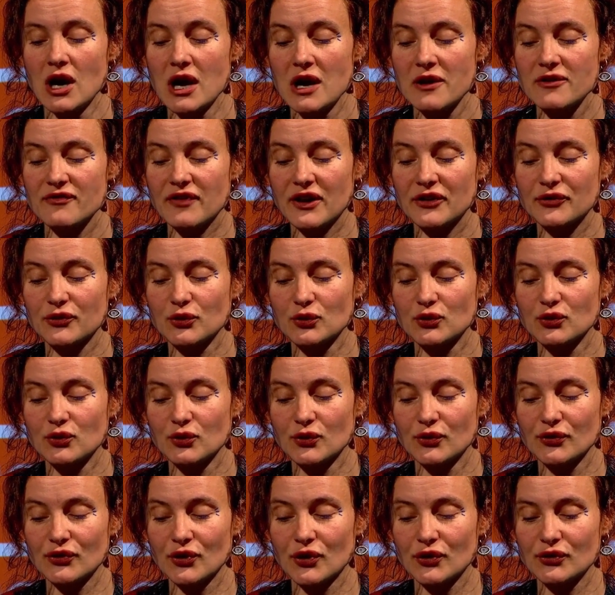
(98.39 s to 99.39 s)
face au
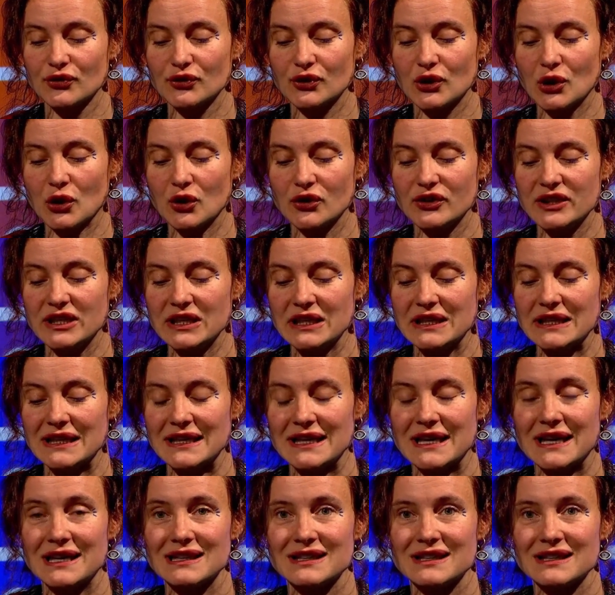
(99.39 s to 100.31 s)
non-sens chronique et à